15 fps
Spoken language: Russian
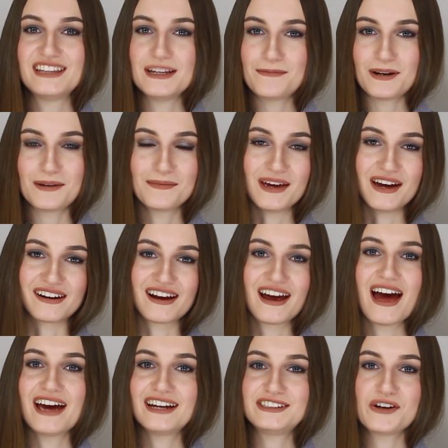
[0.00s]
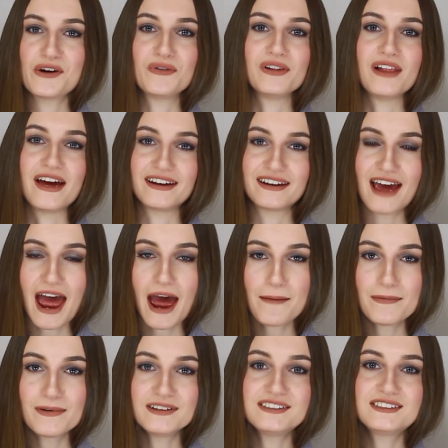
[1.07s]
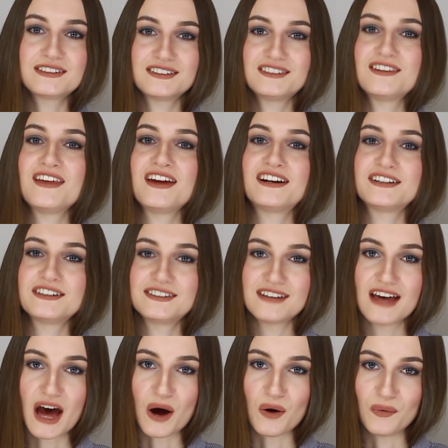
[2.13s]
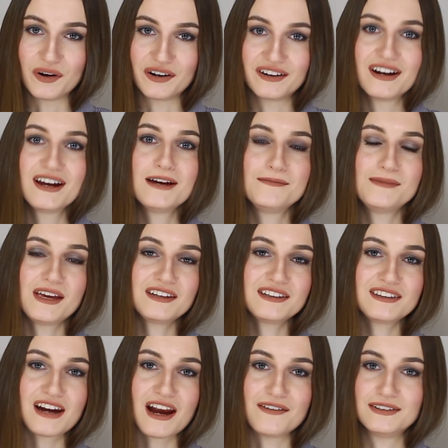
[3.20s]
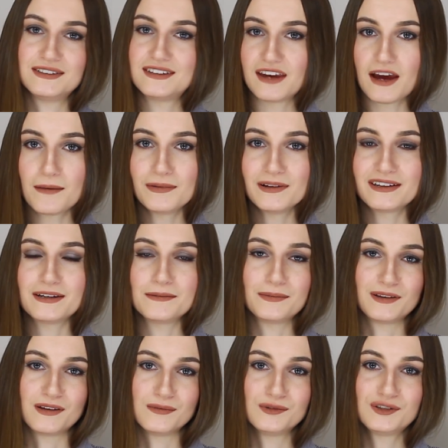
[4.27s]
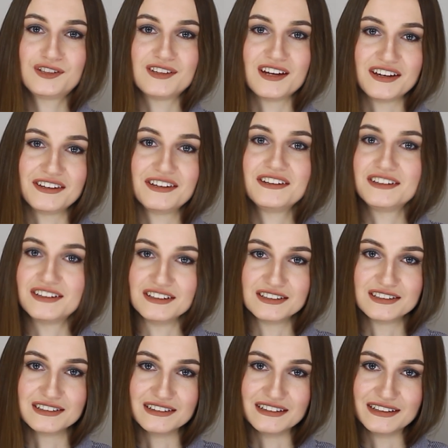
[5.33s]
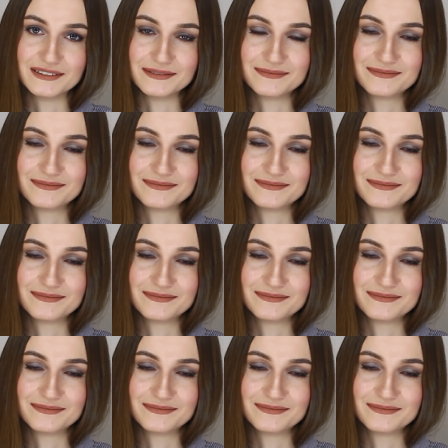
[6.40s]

Например, I don't like apples because they are sour. Мне не нравятся яблоки, потому что они кислые.